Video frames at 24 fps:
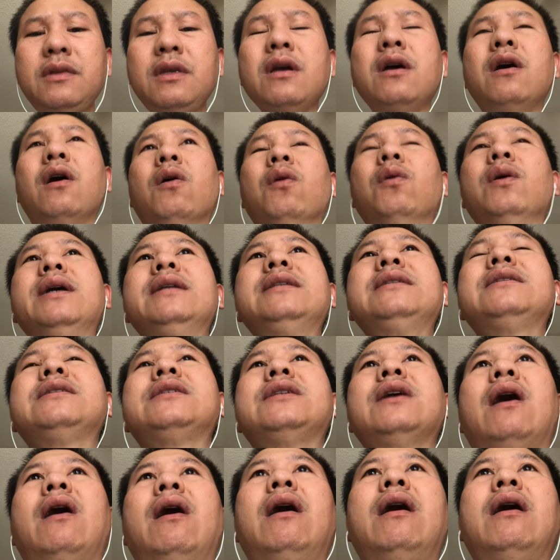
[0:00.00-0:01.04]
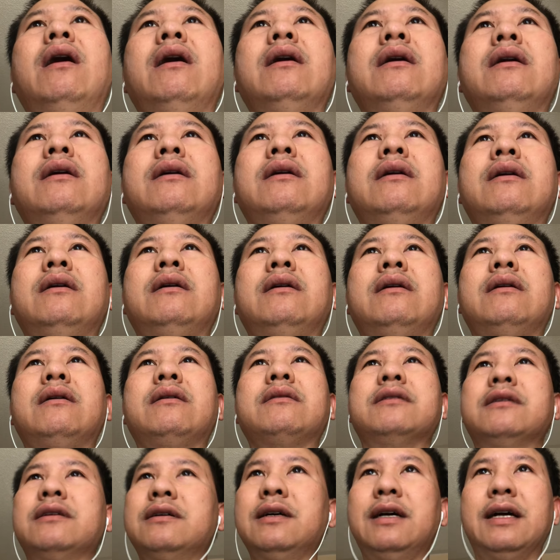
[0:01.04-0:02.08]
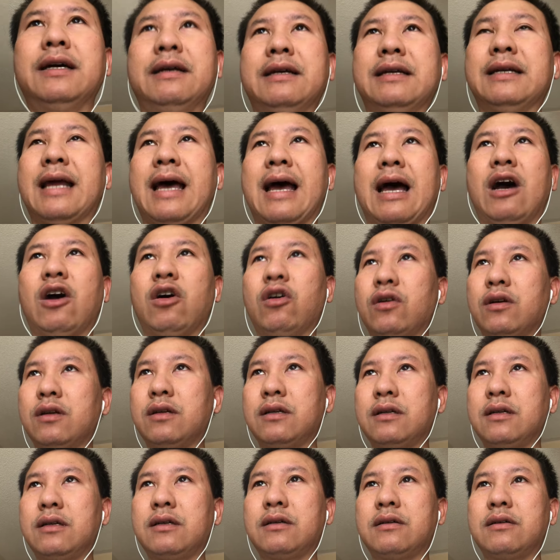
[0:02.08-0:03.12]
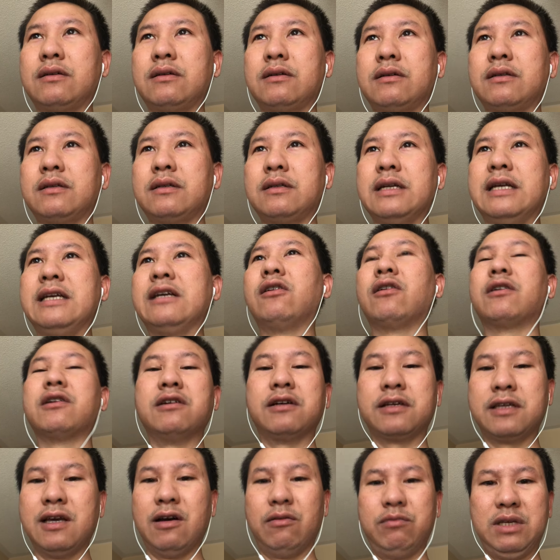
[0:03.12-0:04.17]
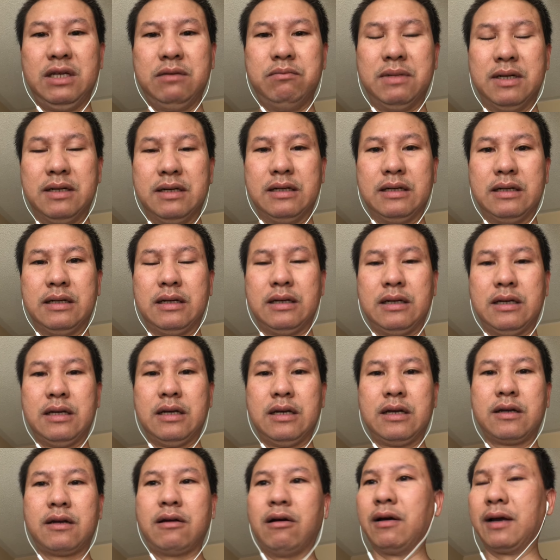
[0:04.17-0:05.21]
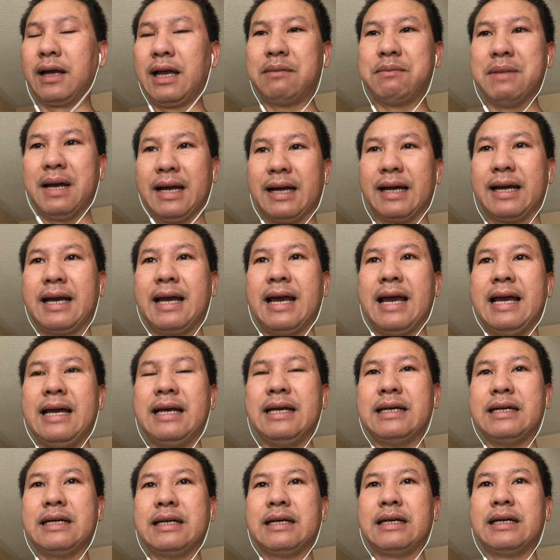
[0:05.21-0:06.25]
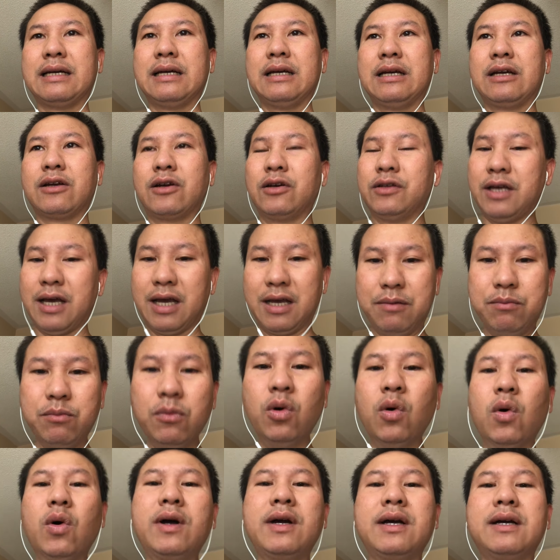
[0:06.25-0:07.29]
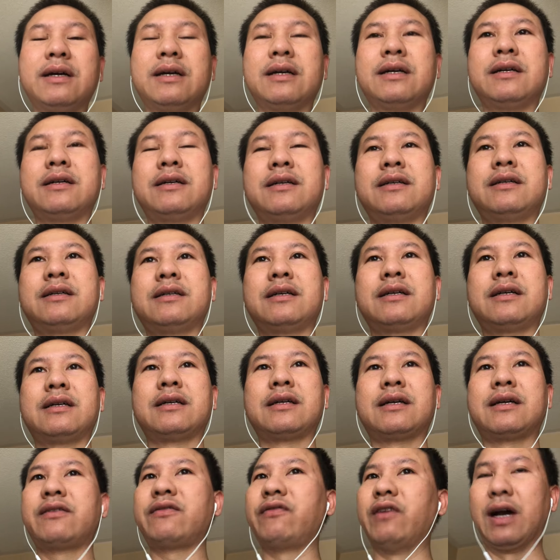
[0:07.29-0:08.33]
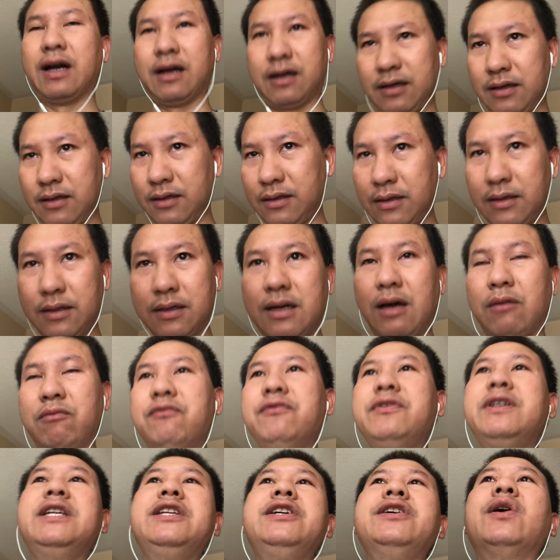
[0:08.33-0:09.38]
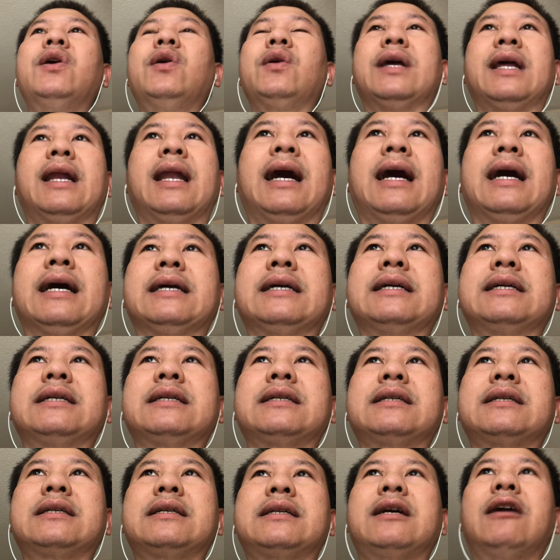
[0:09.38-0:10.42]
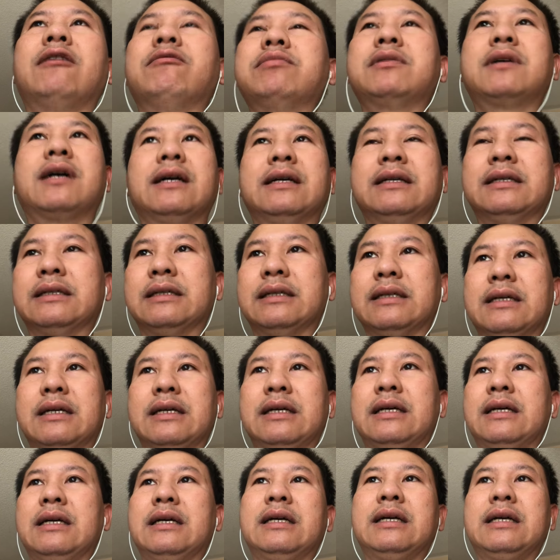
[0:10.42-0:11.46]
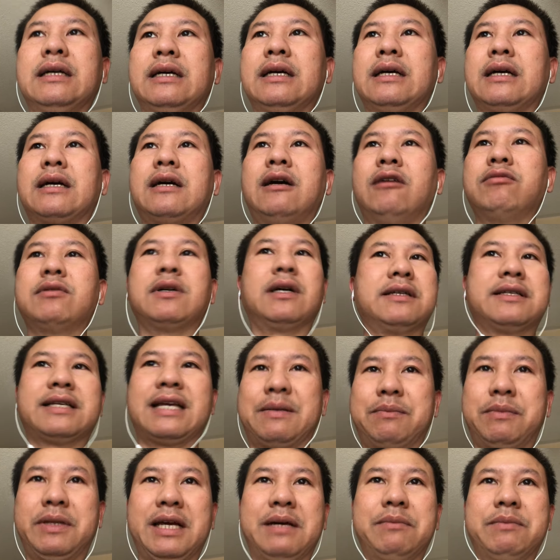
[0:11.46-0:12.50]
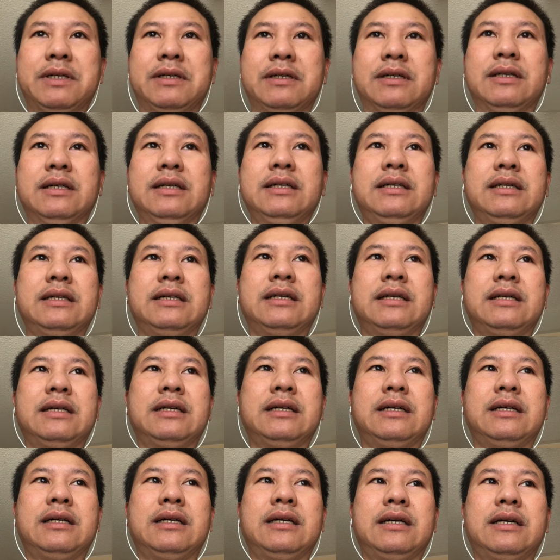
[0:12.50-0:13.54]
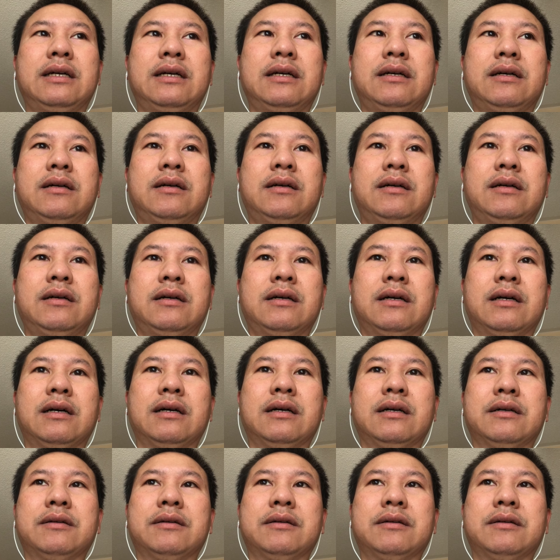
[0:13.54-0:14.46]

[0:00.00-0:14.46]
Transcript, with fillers: hữu ích cho những người nào đi con đường giống như mình còn các bạn khác có thể buông và đóng video này lại không cần không cần xem thêm nữa à,